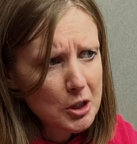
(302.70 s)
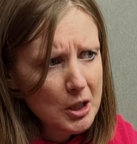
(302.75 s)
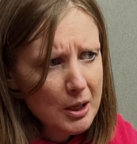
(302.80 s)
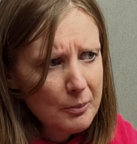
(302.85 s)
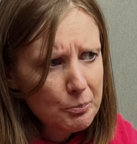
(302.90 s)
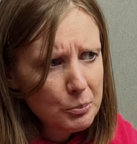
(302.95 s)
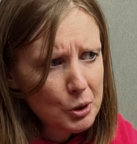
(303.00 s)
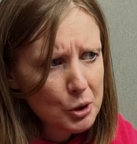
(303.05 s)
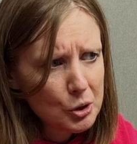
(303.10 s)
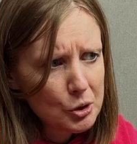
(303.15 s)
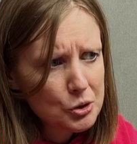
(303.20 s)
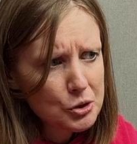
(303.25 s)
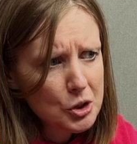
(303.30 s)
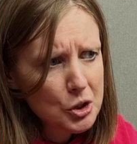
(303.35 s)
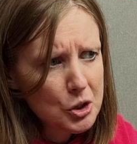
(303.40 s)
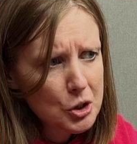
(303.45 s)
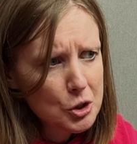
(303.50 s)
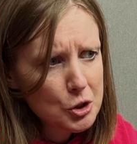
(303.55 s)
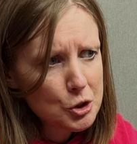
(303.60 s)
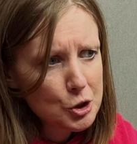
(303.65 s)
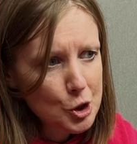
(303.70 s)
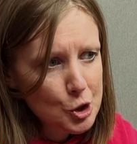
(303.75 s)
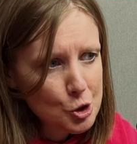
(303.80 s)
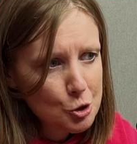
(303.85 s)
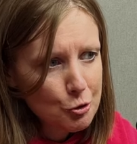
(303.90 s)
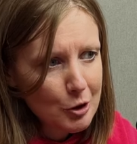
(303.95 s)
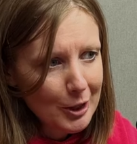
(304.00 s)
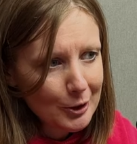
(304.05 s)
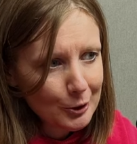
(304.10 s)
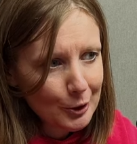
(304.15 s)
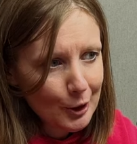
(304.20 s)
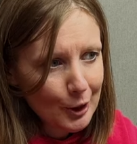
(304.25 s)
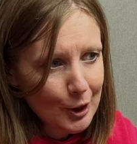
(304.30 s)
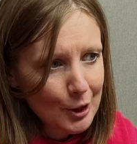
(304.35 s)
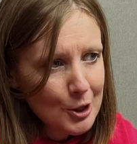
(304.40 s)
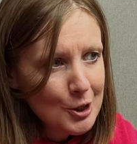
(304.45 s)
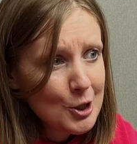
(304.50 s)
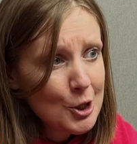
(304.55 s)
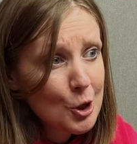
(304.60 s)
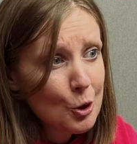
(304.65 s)
ja pochodzę ze świata
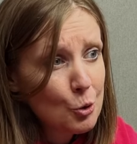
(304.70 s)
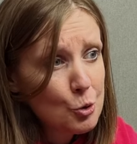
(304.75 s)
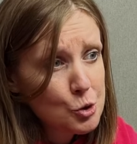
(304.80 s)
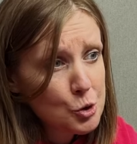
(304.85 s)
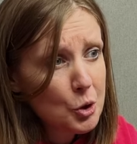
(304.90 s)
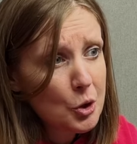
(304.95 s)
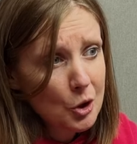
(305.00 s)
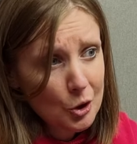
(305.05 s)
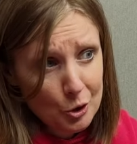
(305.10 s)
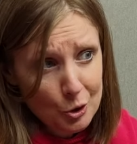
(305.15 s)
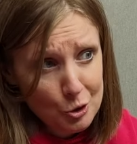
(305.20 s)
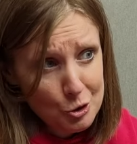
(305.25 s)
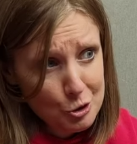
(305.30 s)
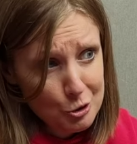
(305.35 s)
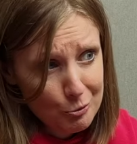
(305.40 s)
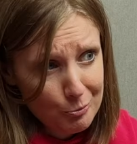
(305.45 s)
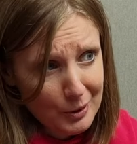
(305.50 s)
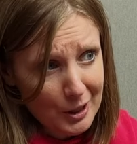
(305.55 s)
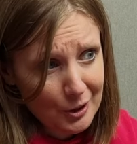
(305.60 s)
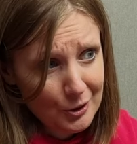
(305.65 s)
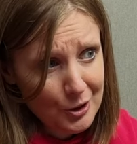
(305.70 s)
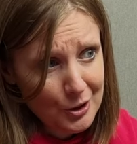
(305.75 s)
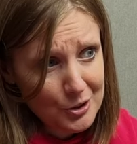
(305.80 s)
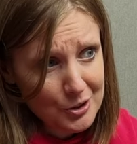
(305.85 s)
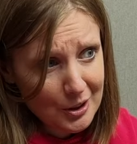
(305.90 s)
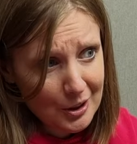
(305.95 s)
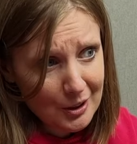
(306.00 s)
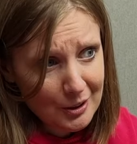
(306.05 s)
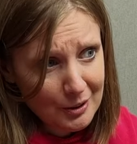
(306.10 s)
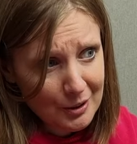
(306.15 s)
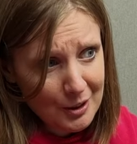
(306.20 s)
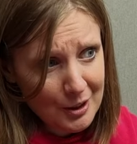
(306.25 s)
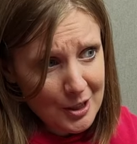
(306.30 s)
różnorodności w praktyce.